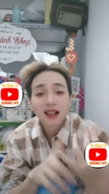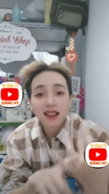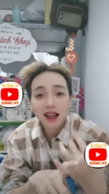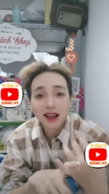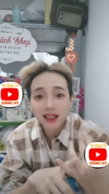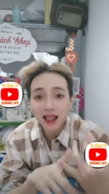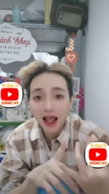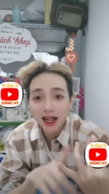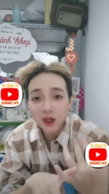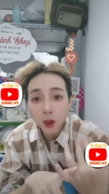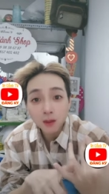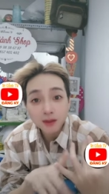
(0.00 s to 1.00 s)
lên thì
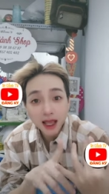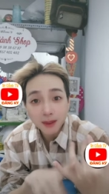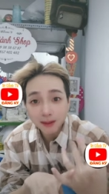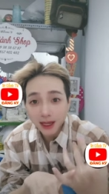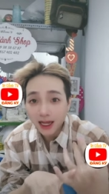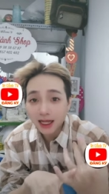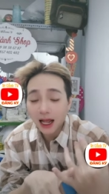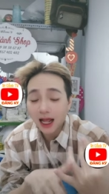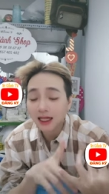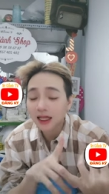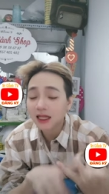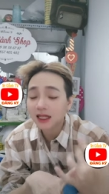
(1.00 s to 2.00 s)
ảnh cũng tìm cách
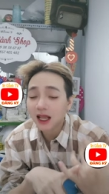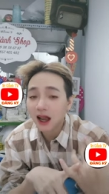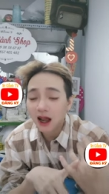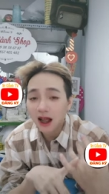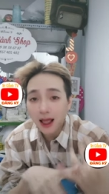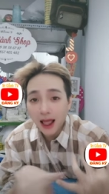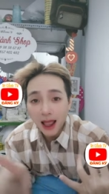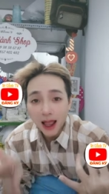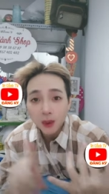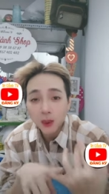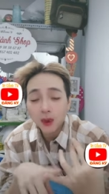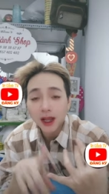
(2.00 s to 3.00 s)
ảnh cho
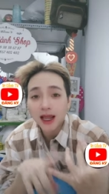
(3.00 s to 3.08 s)
ao